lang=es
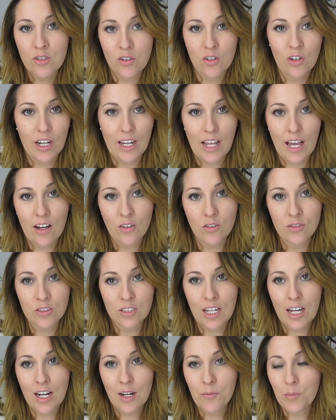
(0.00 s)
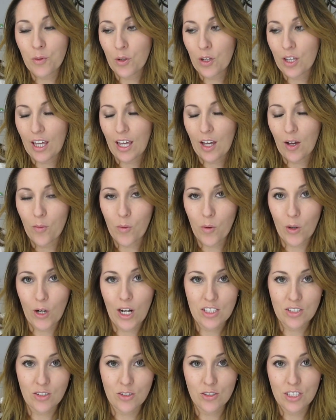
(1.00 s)
lo quería contar porque como
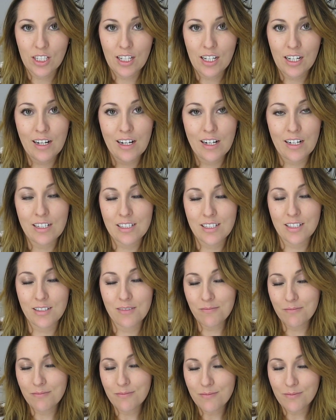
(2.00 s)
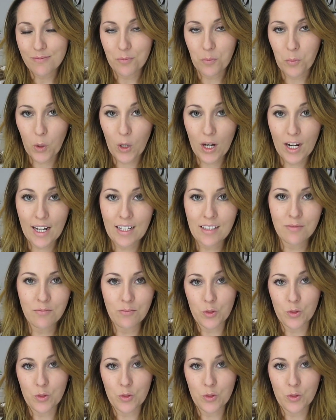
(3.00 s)
las cosas vuelan,